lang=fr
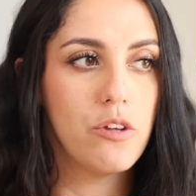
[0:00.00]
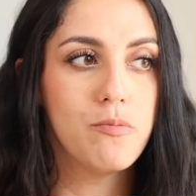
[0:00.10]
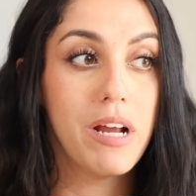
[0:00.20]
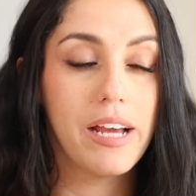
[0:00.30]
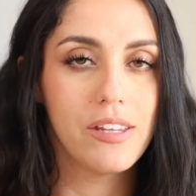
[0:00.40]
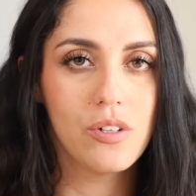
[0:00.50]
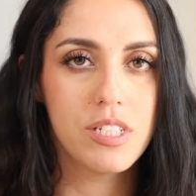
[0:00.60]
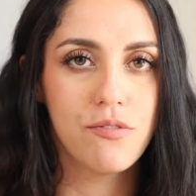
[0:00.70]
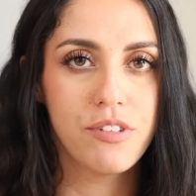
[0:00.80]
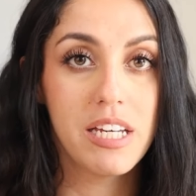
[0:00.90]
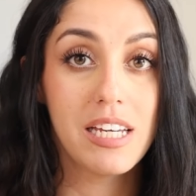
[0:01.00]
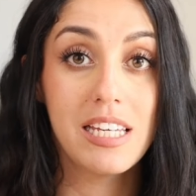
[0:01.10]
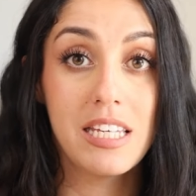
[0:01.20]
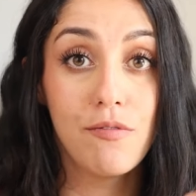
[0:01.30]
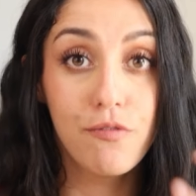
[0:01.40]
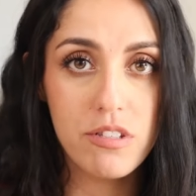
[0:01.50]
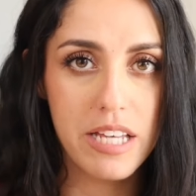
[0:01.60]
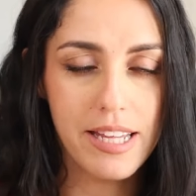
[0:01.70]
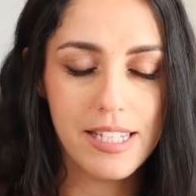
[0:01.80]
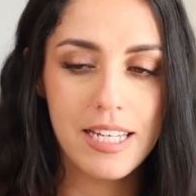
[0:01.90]
a du mal à identifier qui vous
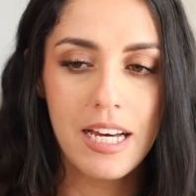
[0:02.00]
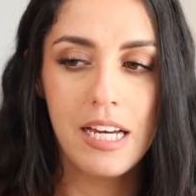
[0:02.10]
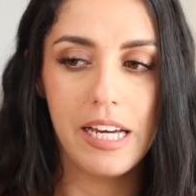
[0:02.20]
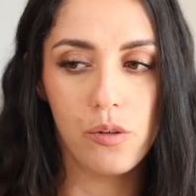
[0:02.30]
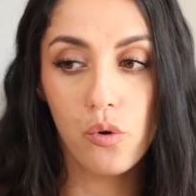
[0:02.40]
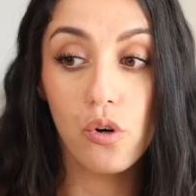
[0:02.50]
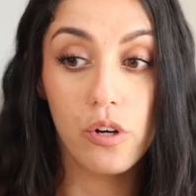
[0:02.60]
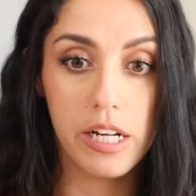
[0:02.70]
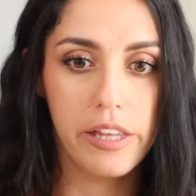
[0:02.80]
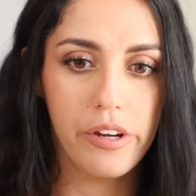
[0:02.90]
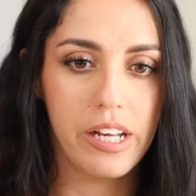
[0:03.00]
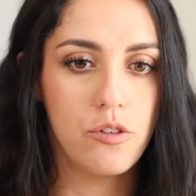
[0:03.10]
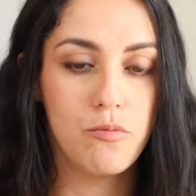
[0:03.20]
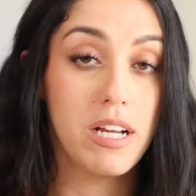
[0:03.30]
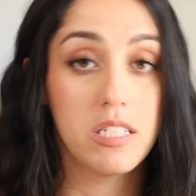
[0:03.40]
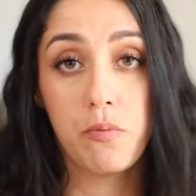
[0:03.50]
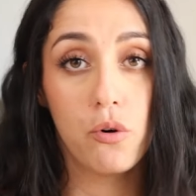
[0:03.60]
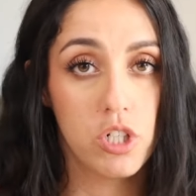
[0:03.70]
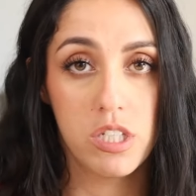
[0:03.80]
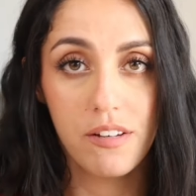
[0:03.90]
êtes et donc le client, il a du mal à se
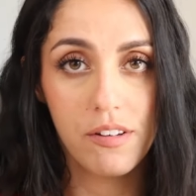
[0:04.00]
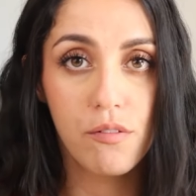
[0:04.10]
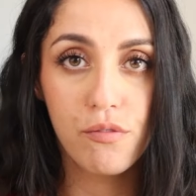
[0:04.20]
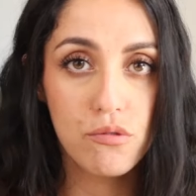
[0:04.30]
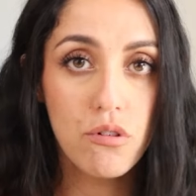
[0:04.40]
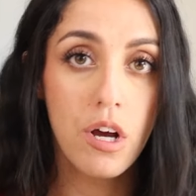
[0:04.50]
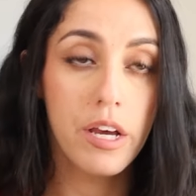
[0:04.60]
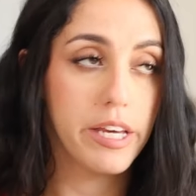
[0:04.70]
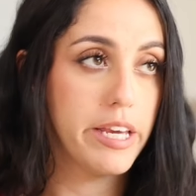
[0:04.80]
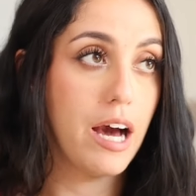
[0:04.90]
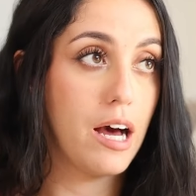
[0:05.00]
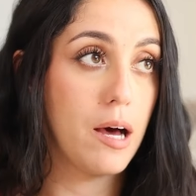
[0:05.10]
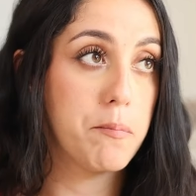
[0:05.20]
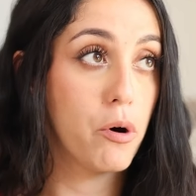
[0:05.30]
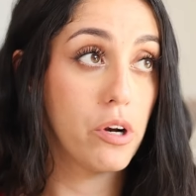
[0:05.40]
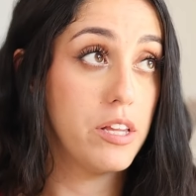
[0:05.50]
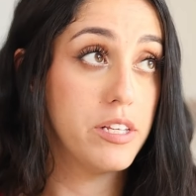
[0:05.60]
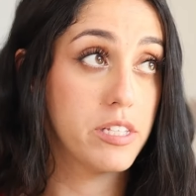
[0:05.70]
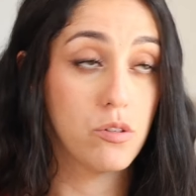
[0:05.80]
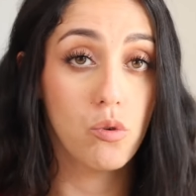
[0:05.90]
projeter avec vous et à prendre la
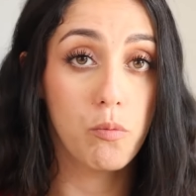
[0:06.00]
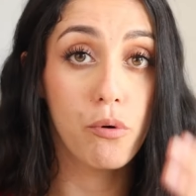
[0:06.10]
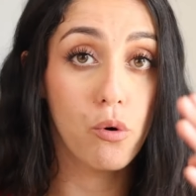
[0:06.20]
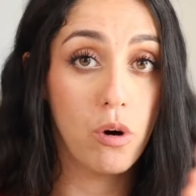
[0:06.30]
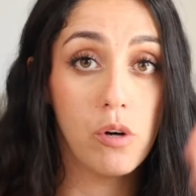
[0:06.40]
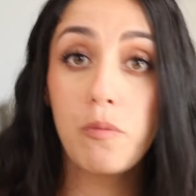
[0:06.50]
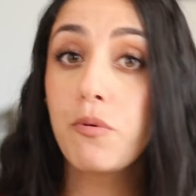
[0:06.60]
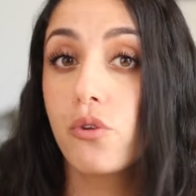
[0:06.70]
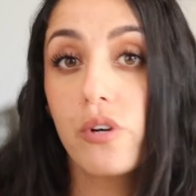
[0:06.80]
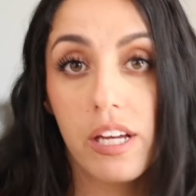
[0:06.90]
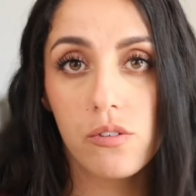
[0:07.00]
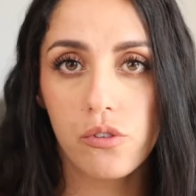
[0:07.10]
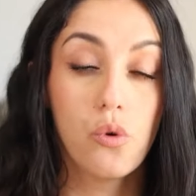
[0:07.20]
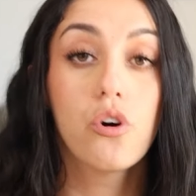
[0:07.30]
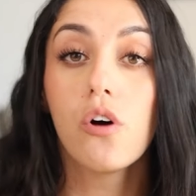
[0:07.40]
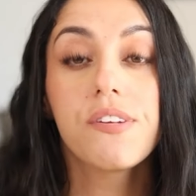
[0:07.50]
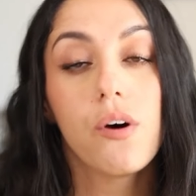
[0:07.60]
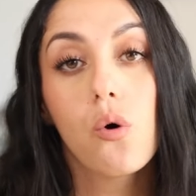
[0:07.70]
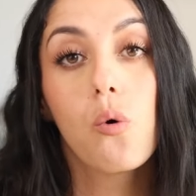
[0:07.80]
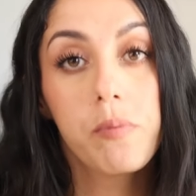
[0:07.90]
décision de pourquoi lui plutôt qu'un autre. Donc quand tu es
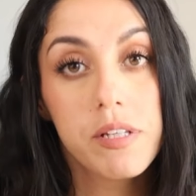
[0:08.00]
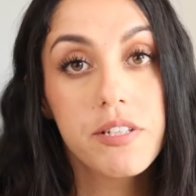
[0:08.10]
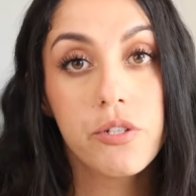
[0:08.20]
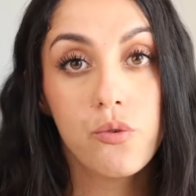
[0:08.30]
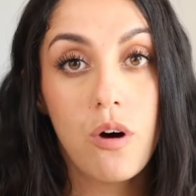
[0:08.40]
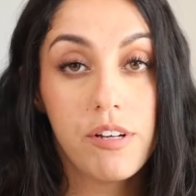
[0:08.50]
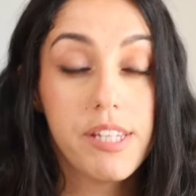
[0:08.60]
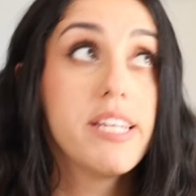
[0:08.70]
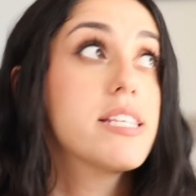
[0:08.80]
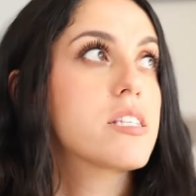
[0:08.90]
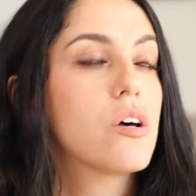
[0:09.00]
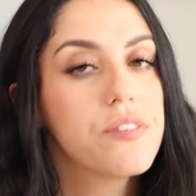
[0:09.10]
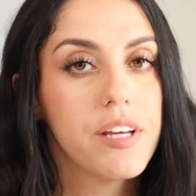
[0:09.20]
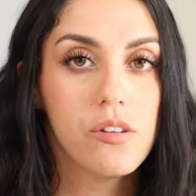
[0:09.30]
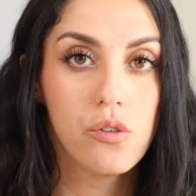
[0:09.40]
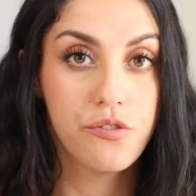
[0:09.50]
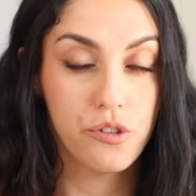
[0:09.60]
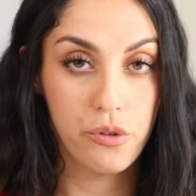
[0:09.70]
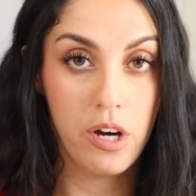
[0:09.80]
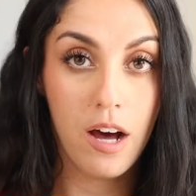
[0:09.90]
en compétition avec des centaines d'autres
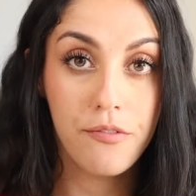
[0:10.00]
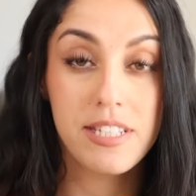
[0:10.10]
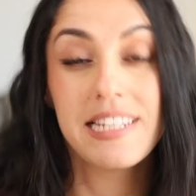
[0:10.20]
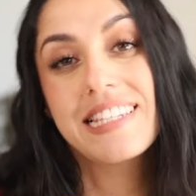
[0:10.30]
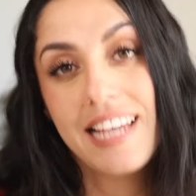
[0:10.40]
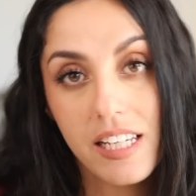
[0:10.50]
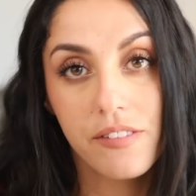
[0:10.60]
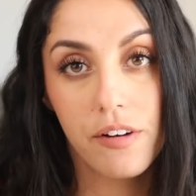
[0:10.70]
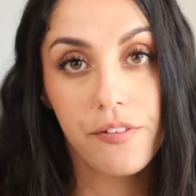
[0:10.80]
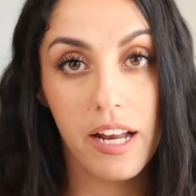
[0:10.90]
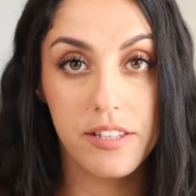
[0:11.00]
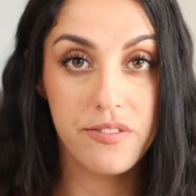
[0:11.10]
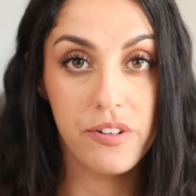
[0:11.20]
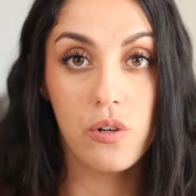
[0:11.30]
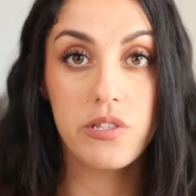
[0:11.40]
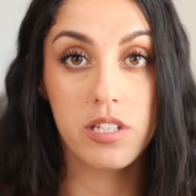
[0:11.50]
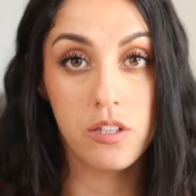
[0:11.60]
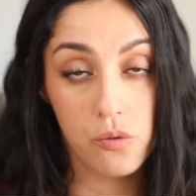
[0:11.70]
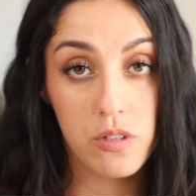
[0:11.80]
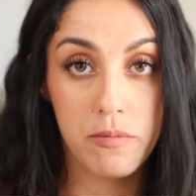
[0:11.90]
photographes, c'est ça qui va faire la différence.
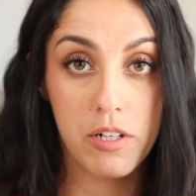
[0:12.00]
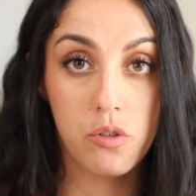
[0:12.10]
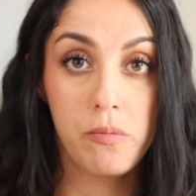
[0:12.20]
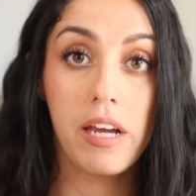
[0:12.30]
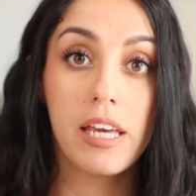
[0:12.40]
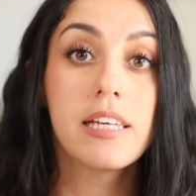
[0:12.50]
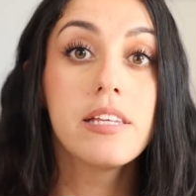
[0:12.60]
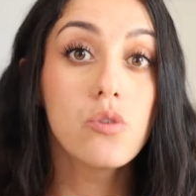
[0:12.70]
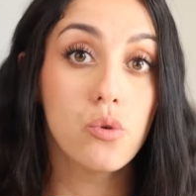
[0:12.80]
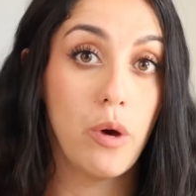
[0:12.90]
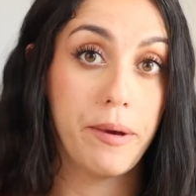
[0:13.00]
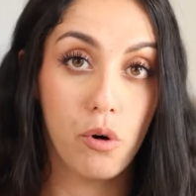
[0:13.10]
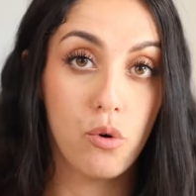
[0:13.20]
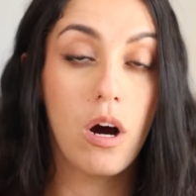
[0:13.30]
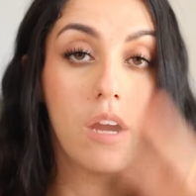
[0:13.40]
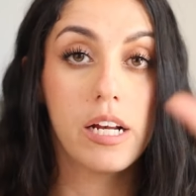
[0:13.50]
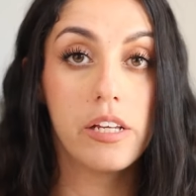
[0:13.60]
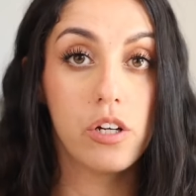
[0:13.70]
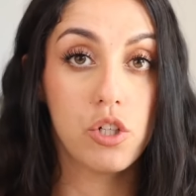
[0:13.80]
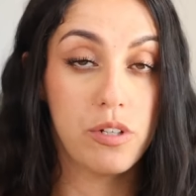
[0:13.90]
C'est ton image de marque et qui tu es. Pourquoi un
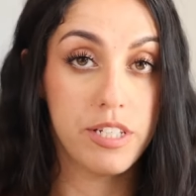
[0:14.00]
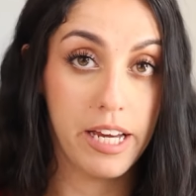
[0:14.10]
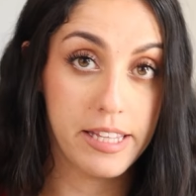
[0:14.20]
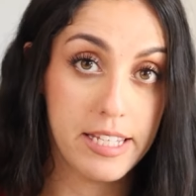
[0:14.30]
client, il choisirait